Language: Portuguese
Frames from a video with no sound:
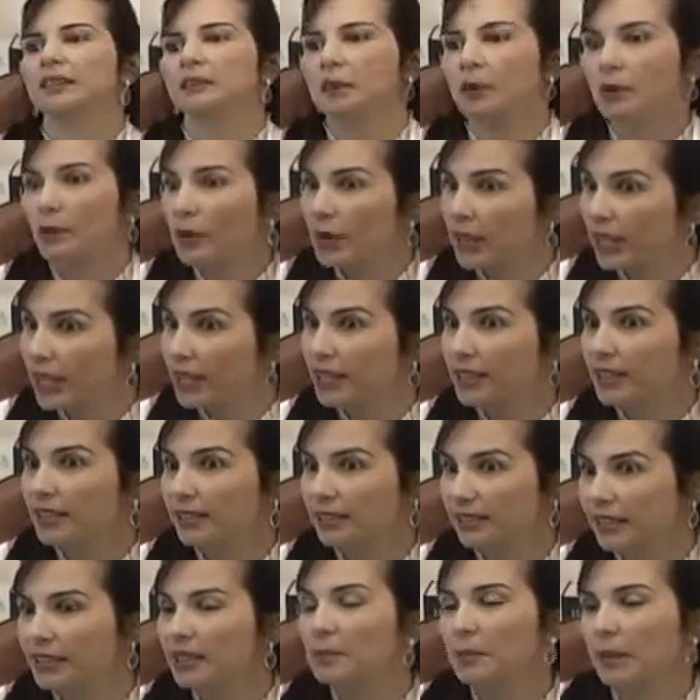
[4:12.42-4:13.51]
E depois de
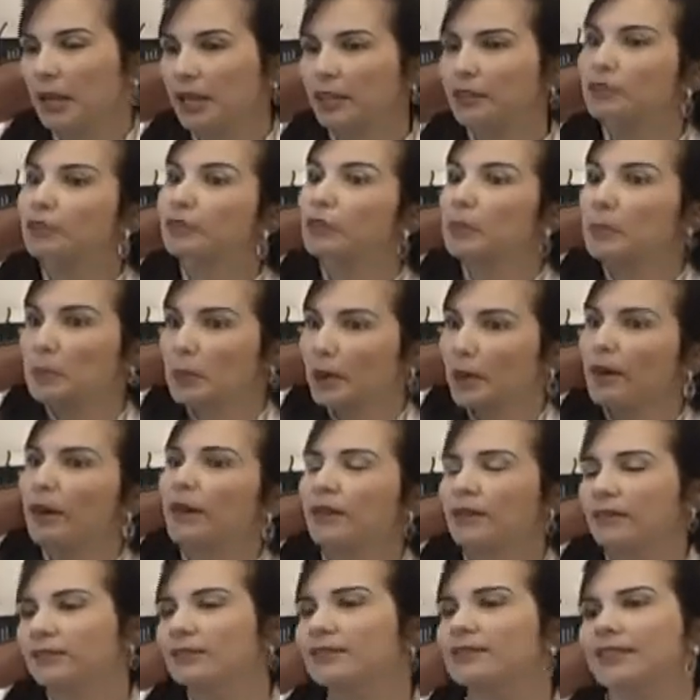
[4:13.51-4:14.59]
todas essas
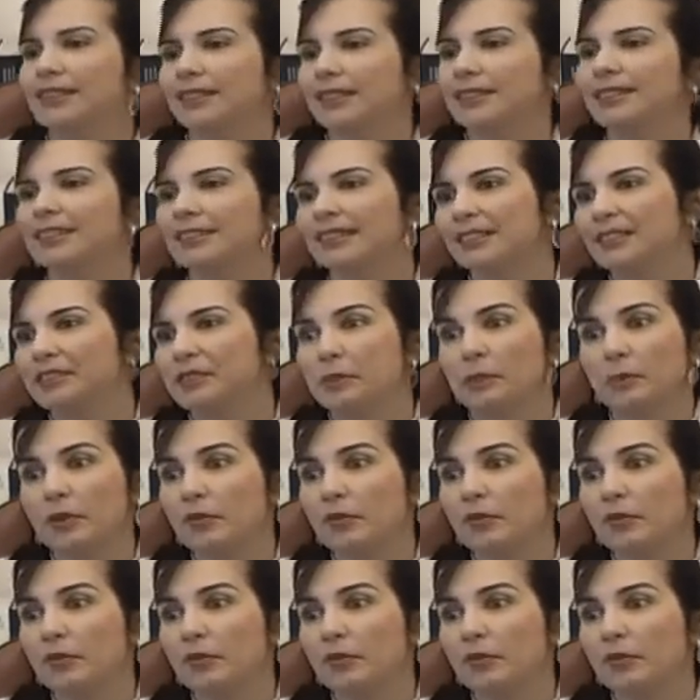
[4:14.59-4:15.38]
orientações, será que